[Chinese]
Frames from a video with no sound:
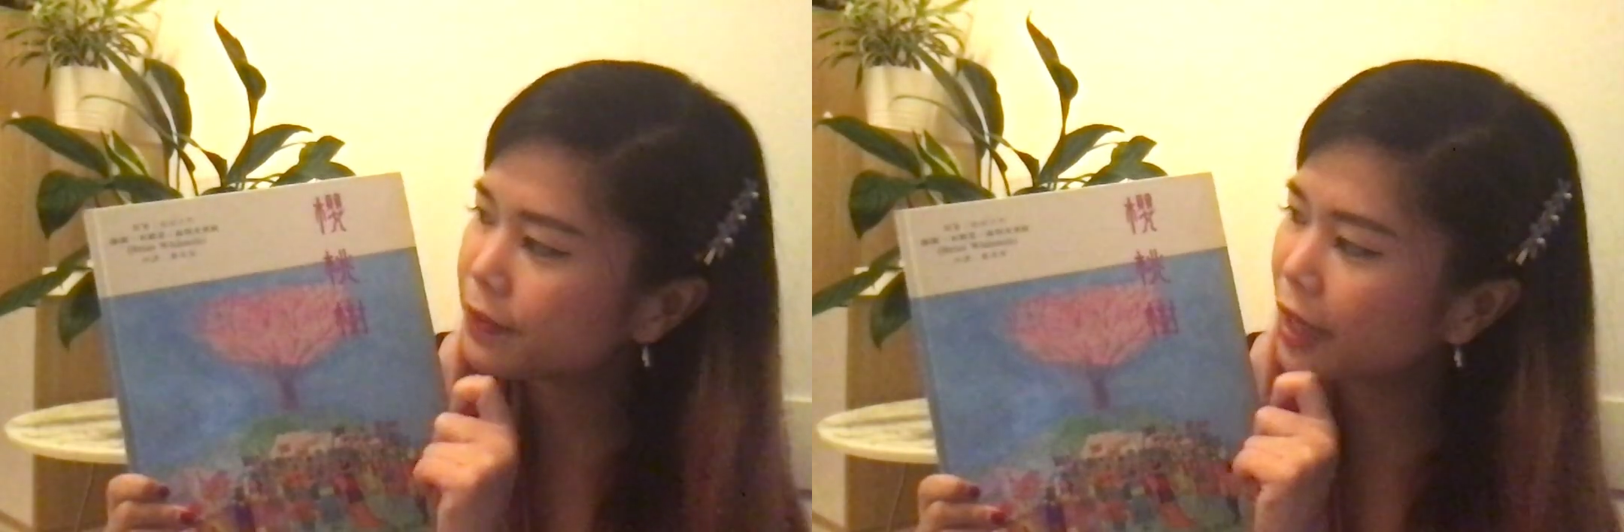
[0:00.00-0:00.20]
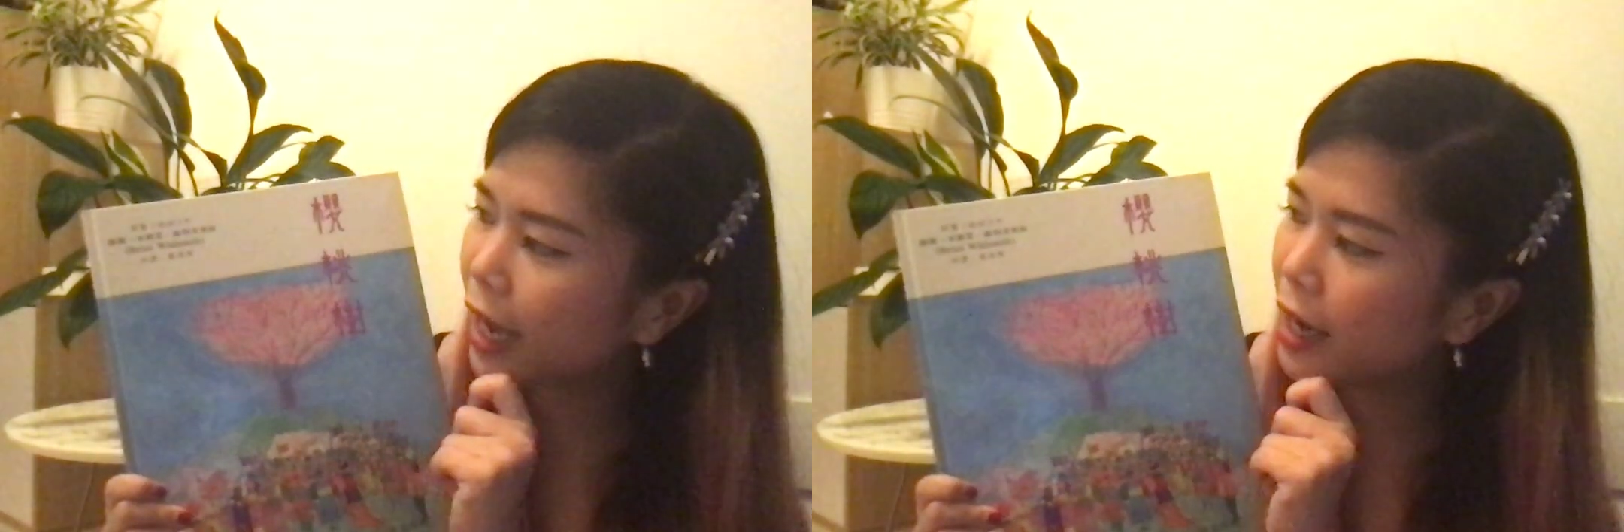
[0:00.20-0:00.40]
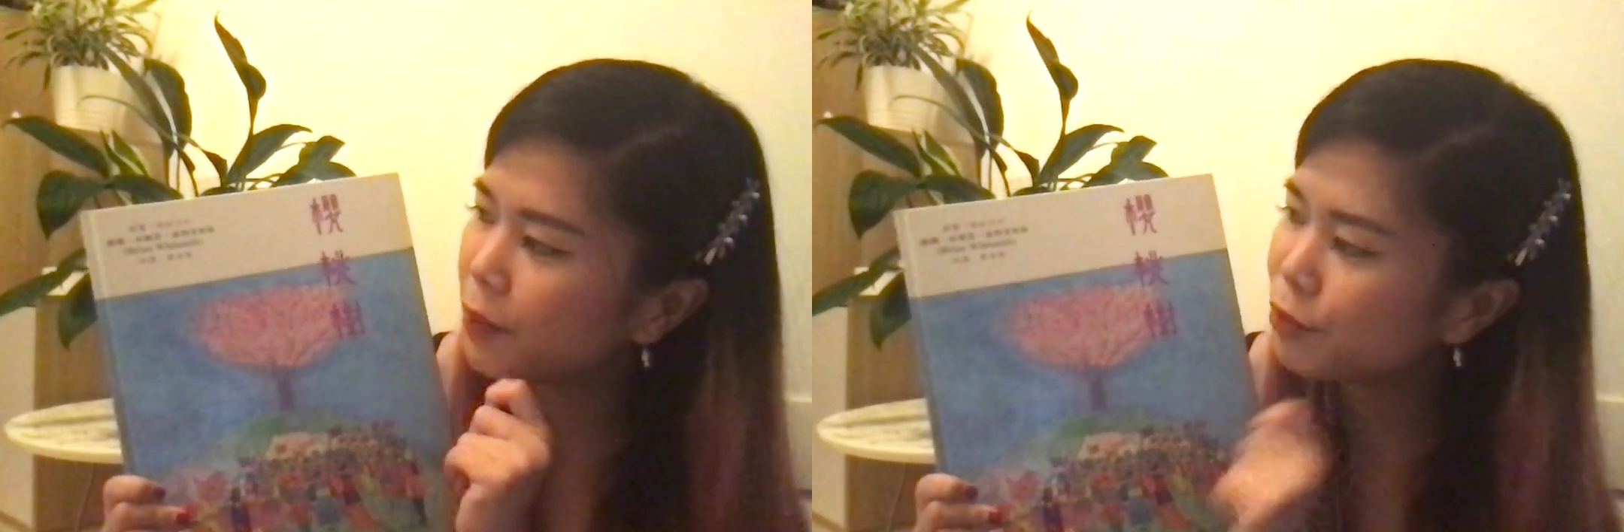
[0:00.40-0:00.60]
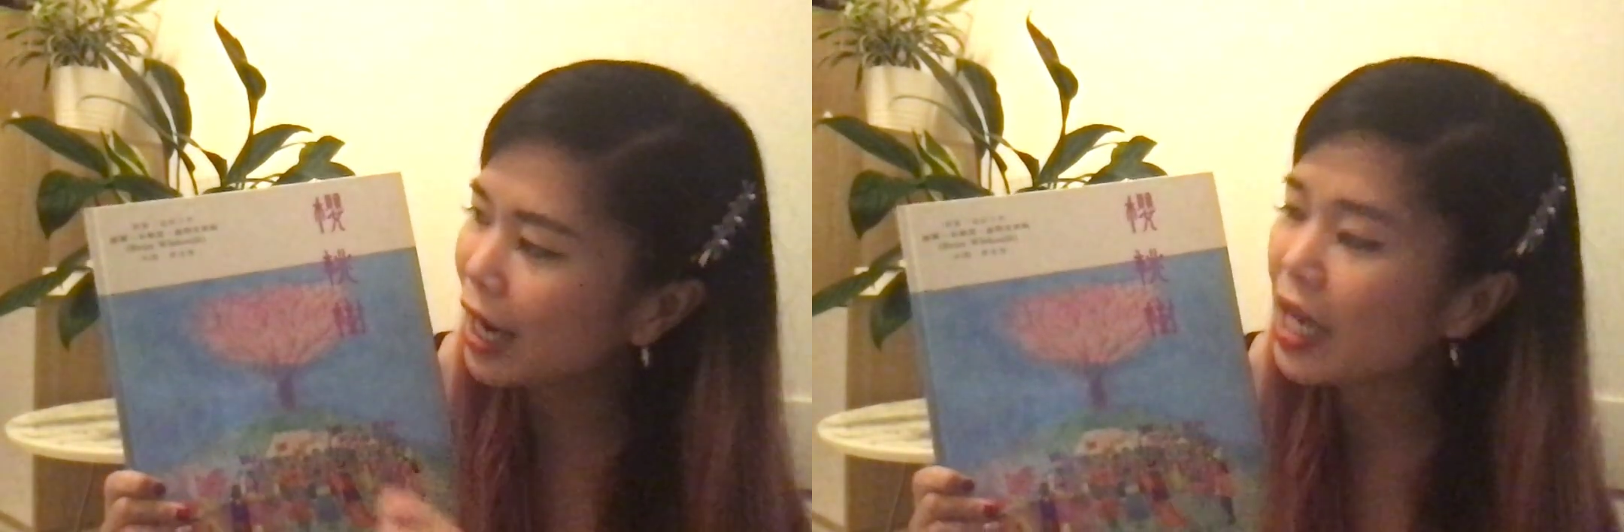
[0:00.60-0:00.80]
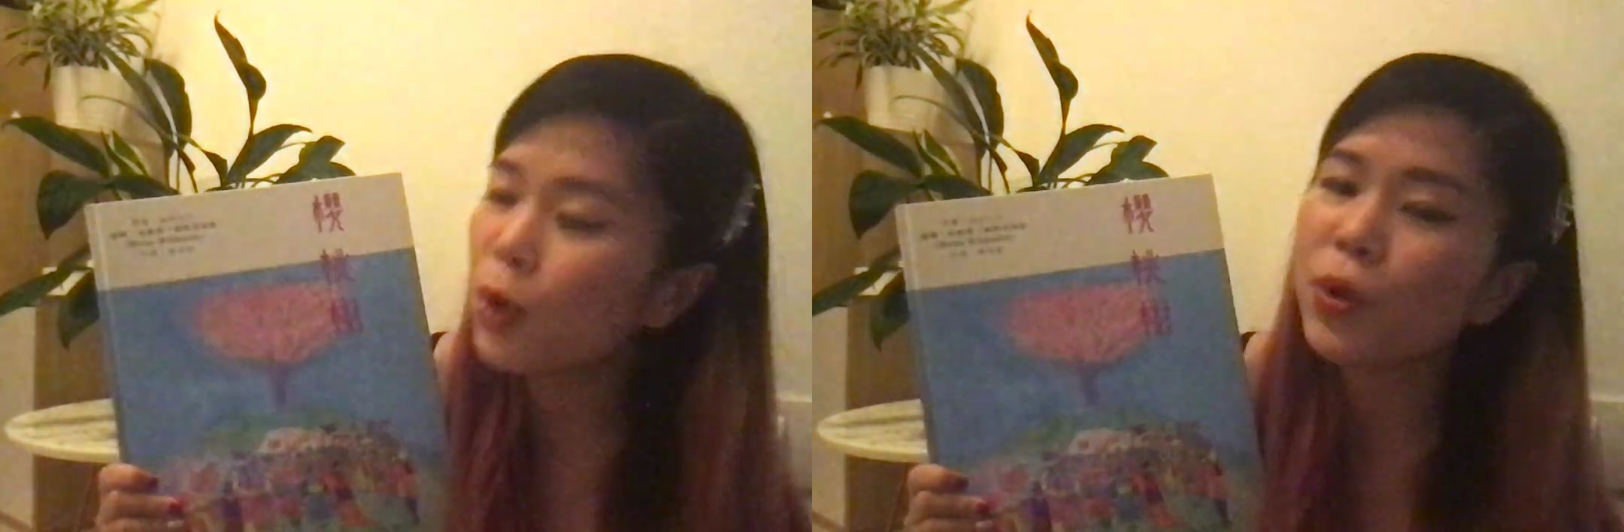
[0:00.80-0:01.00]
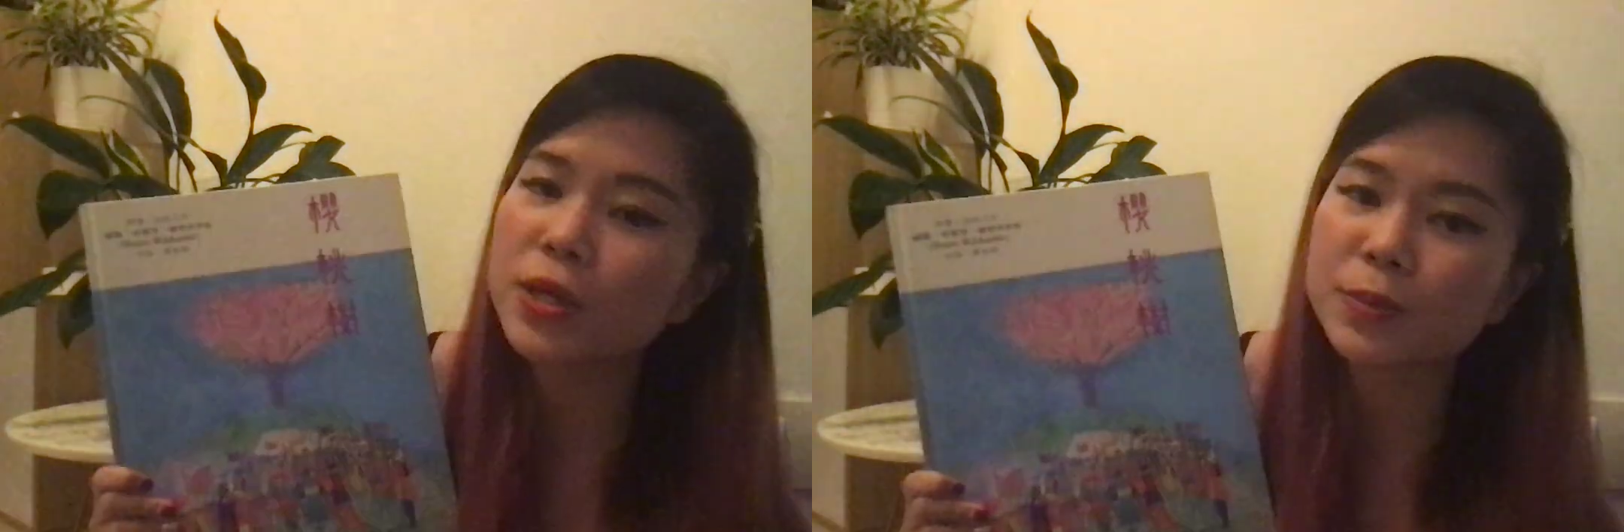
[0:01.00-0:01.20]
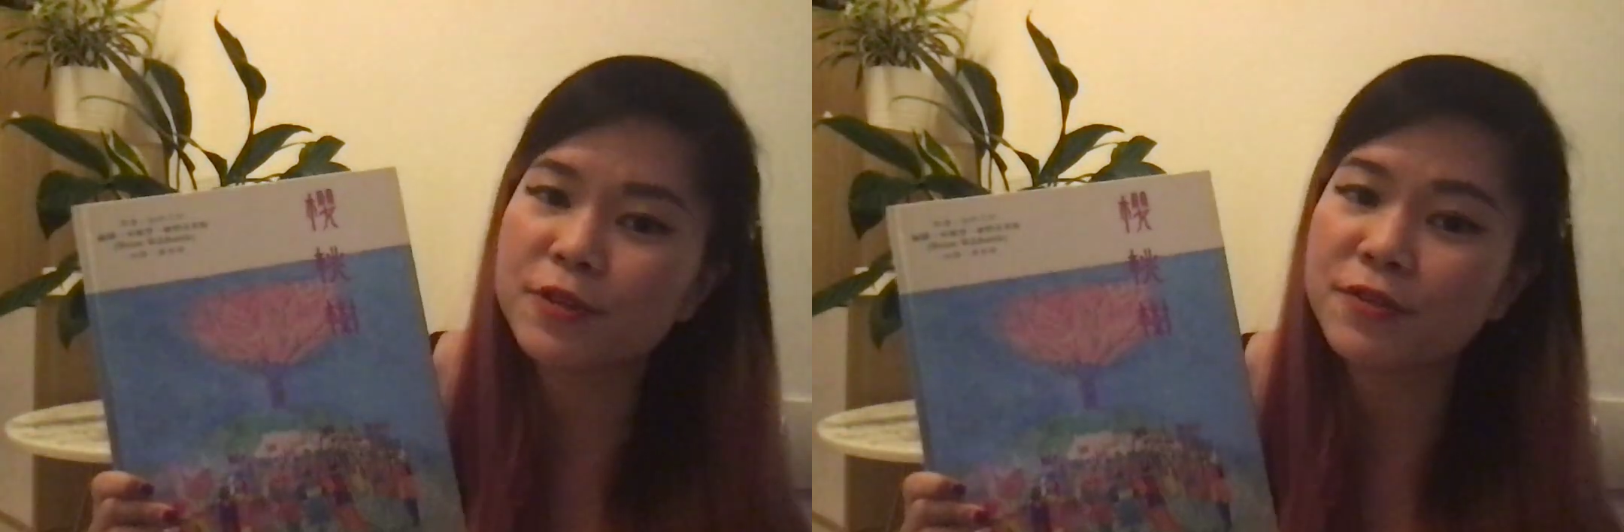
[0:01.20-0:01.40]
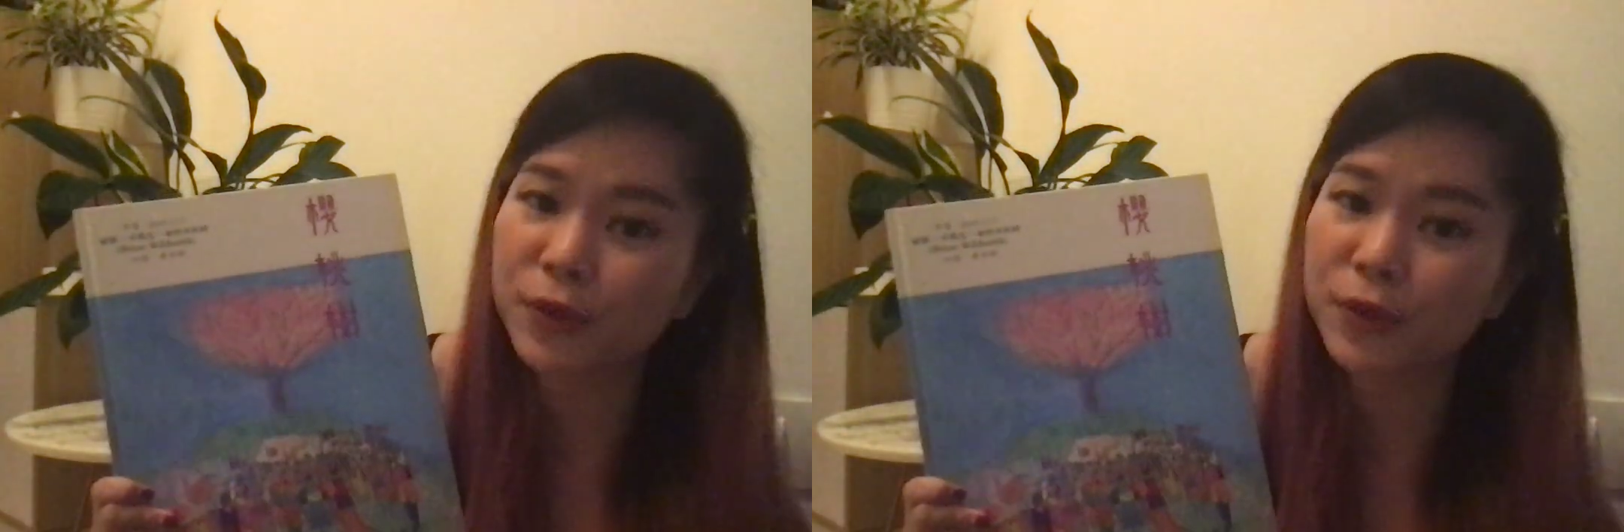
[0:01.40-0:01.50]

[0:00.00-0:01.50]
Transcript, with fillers: 那 Brian Wilson